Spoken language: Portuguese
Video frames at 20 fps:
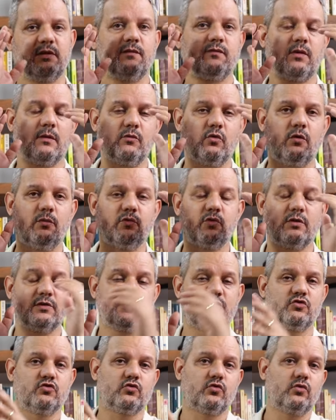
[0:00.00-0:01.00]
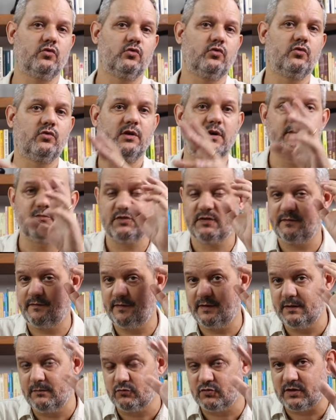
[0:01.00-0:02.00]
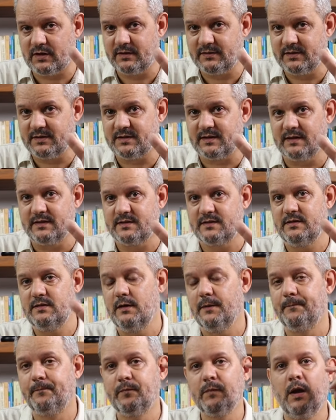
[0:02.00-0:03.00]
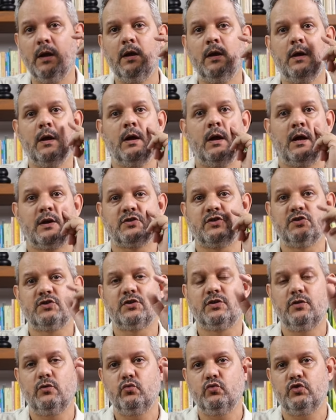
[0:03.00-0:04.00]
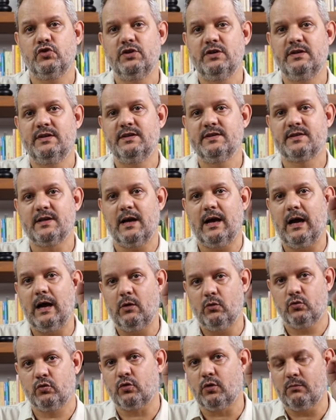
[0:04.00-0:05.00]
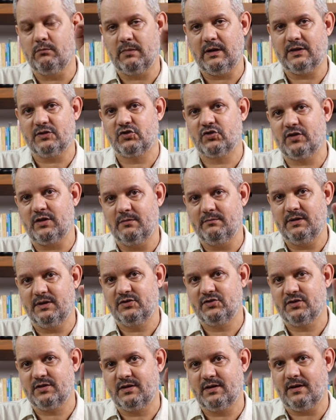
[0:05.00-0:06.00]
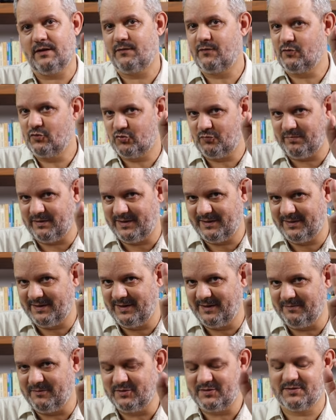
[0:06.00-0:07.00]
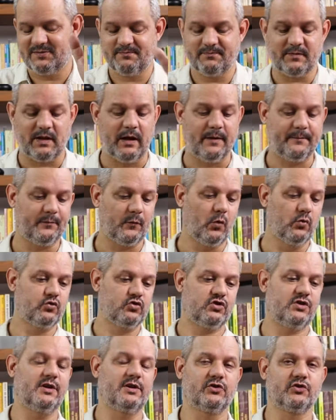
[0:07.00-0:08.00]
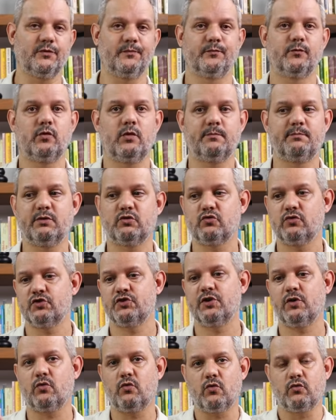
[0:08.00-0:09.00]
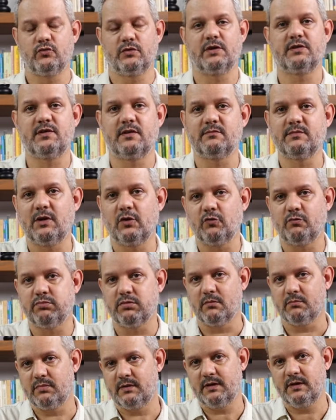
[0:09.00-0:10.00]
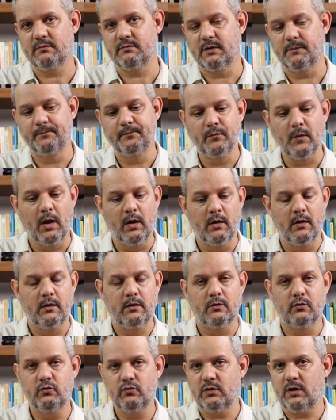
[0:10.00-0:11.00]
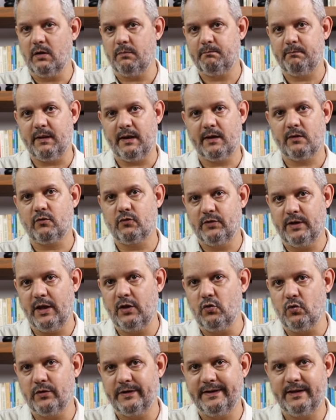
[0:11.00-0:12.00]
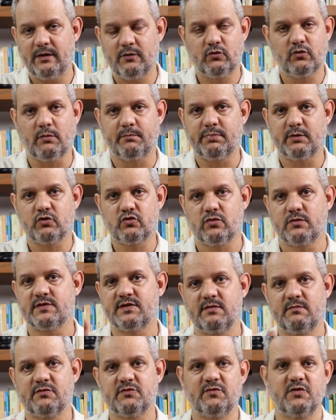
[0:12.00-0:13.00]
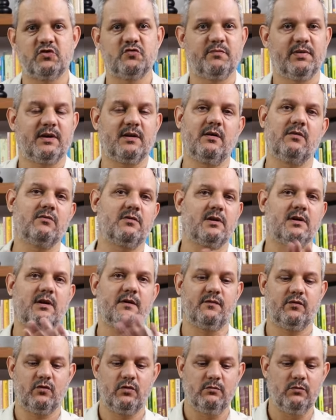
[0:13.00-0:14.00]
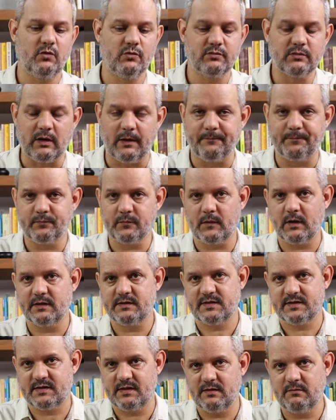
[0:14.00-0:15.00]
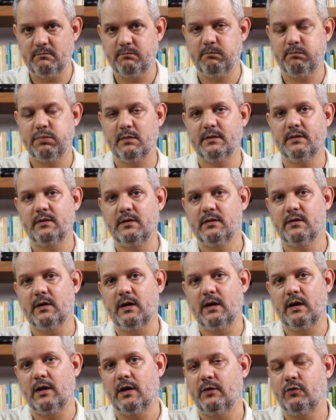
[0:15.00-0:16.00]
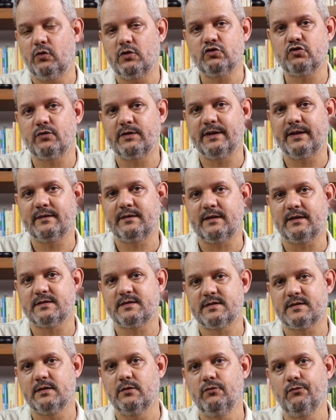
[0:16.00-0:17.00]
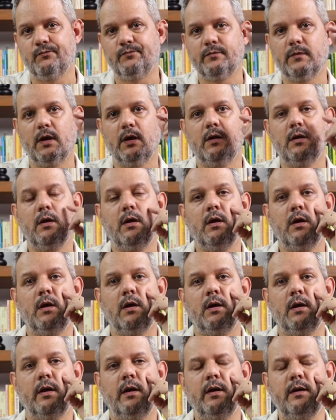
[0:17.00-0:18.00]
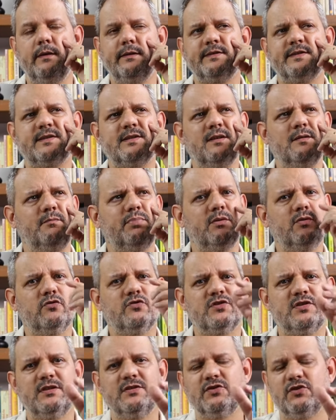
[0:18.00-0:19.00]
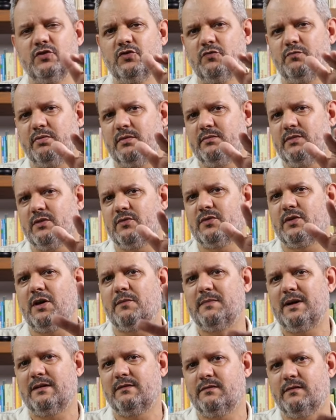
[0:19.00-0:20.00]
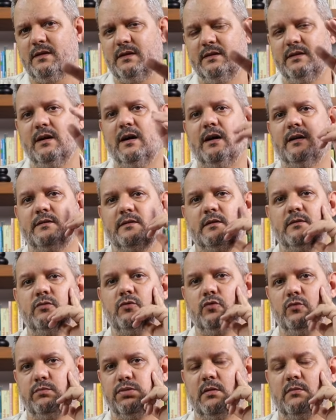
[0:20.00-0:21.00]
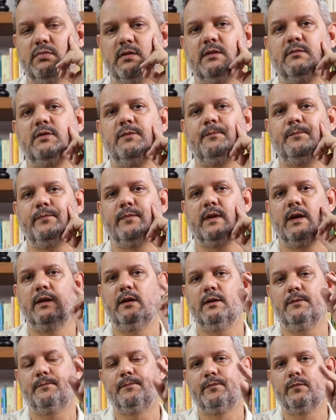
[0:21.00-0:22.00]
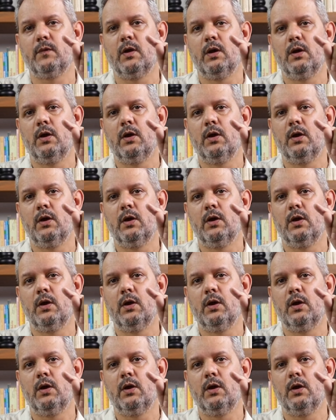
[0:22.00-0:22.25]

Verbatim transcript: da forma como nós estruturamos e vemos a radiestesia, a gente não utiliza automaticamente gráficos para temas, tá? Ou seja, a pessoa chegou com um determinado problema, eu nunca pego nem oriento a pessoa a simplesmente pegar um gráfico e montar. É sempre a, a nossa orientação, ela é sempre no sentido primeiro dar uma avaliada no problema e